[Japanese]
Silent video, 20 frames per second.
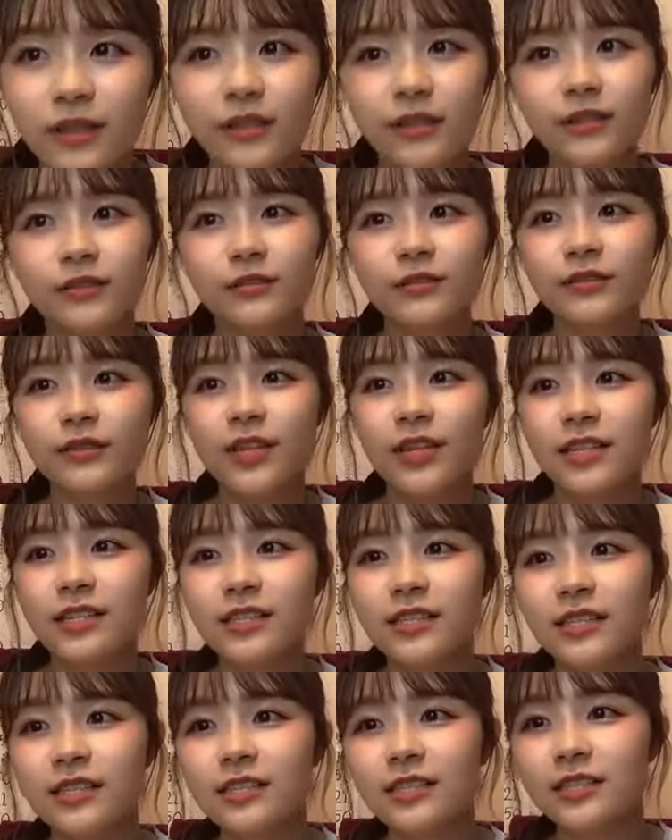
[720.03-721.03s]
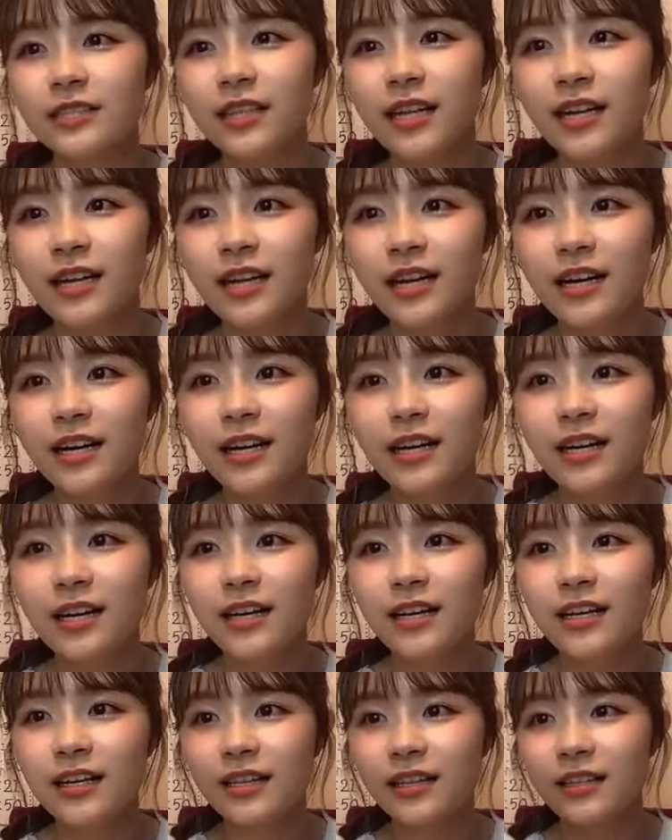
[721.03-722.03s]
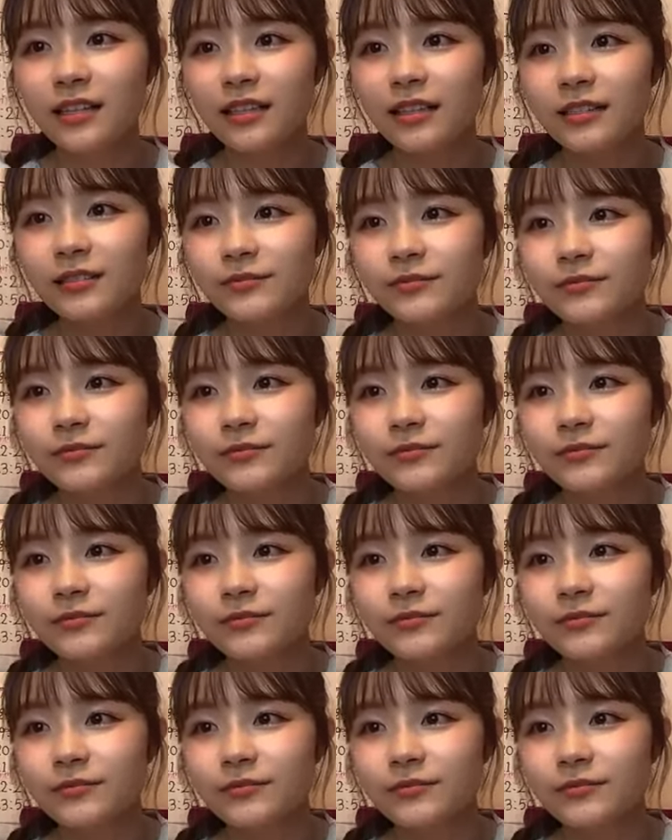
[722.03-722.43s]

揺らしながらレ